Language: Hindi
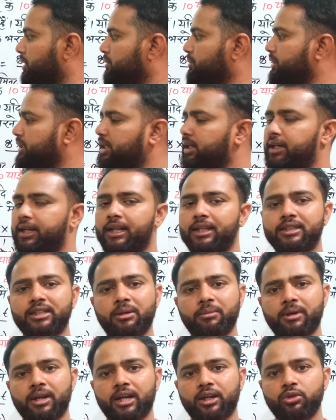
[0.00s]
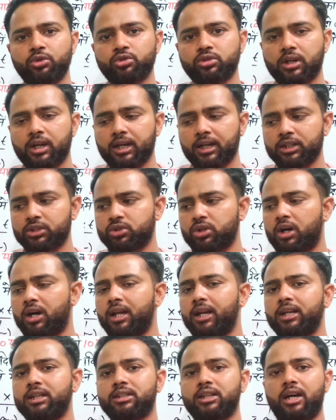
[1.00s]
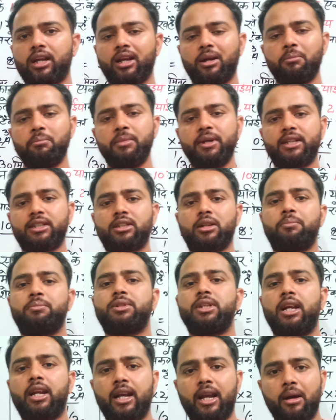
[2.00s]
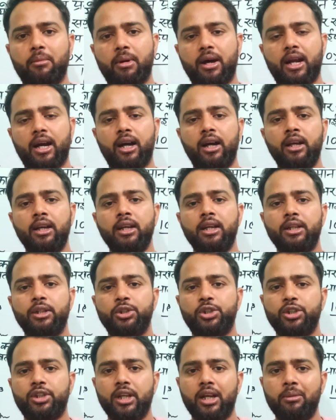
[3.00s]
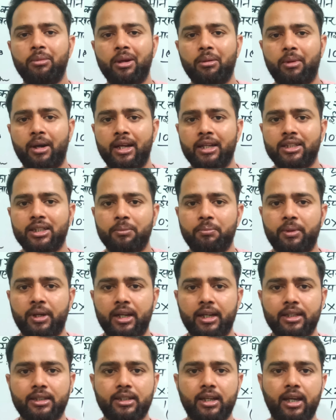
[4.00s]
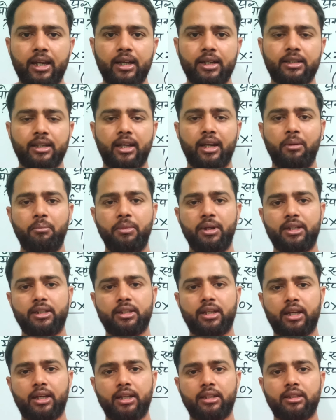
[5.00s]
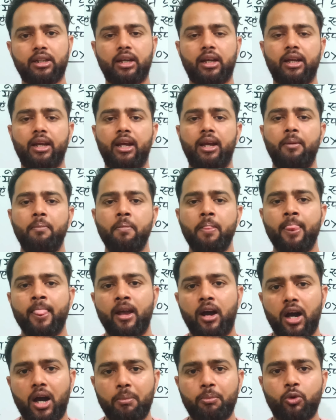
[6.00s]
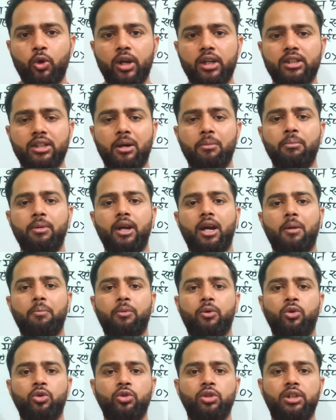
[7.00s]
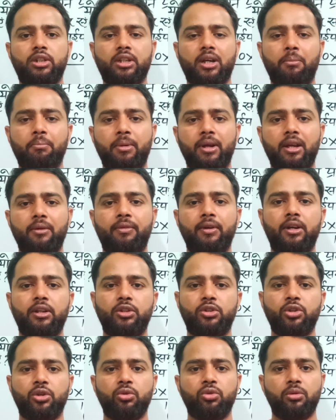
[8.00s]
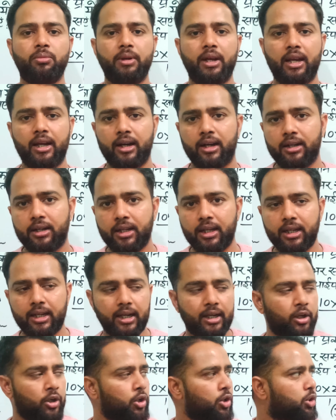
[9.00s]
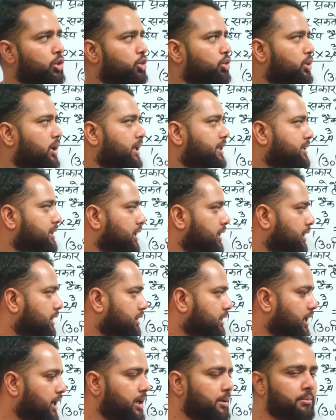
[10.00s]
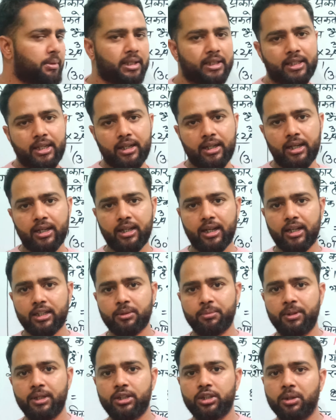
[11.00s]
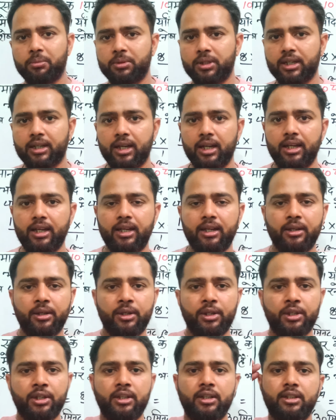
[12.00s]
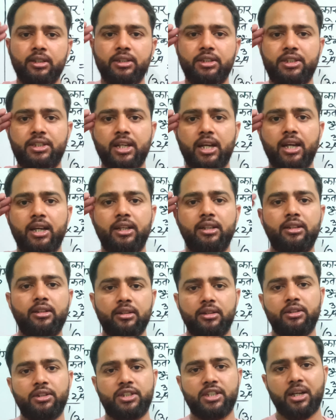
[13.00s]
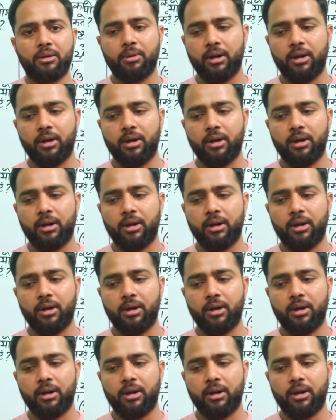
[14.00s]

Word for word: प्लस बी एलजेबरा क्वेश्चन आ गया सारे के सारे मिक्सअप चल रहे हैं हमारा जितने भी हमारे चैप्टर हैं सारे के सारे मिक्स करके चल रहे हैं आपको एग्जाम में आपको जिसका बेनिफिट जरूर मिलेगा ठीक है तो आज के लिए इतना ही है, मिलते हैं अगली क्लास में तब तक के लिए जय हिंद जय